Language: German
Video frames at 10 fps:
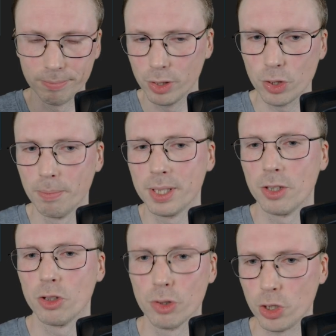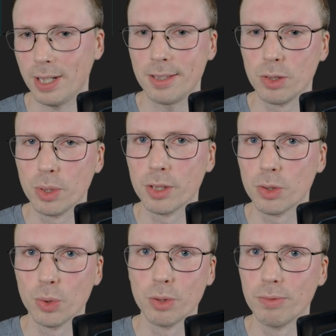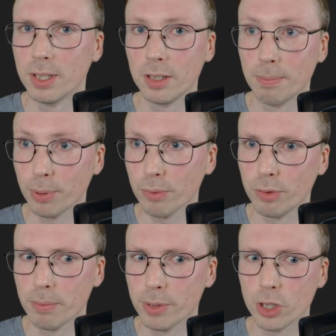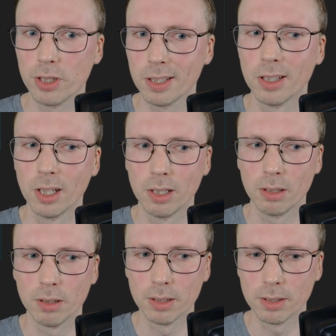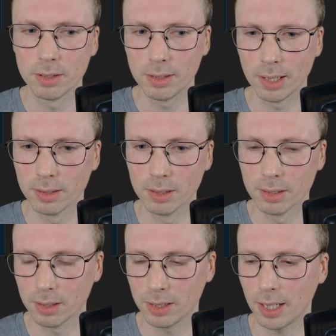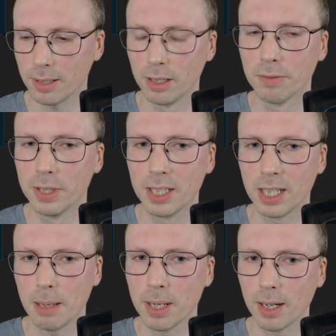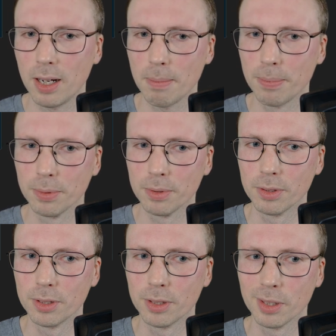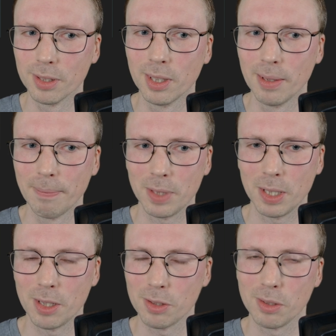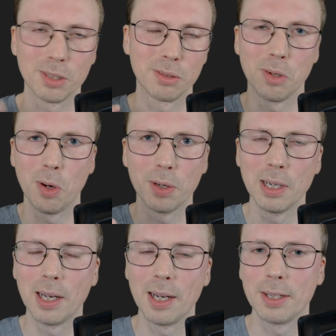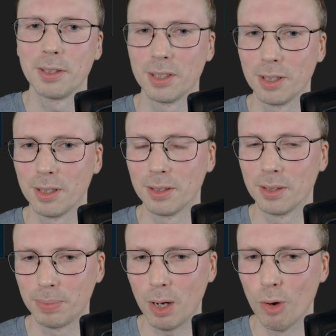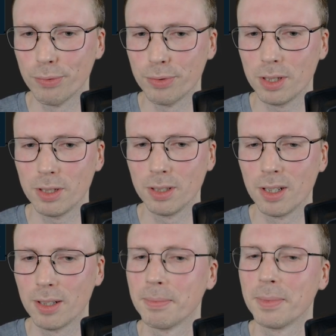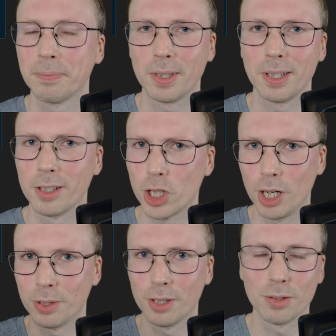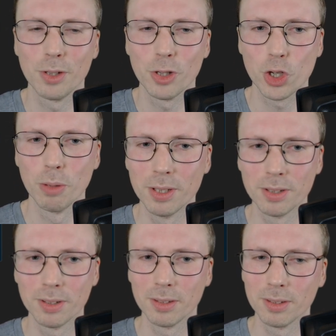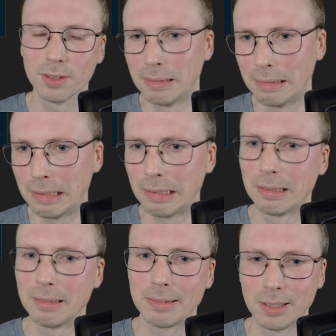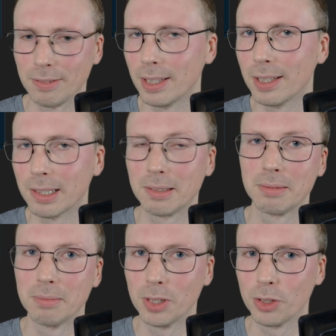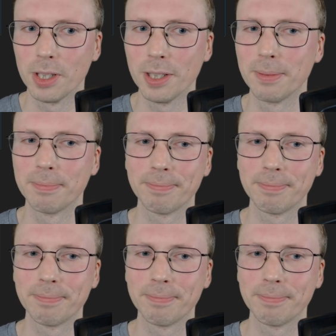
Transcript: ist schon ein bisschen so Stresssituation, du willst ja die Prüfung bestehen und dann kackt da irgendwie die Kamera ab und äh, dann hast du da so einen Online-Beaufsichtiger, äh, der dann schaut, dass du nicht schummelst und ah, das war echt nicht so geil.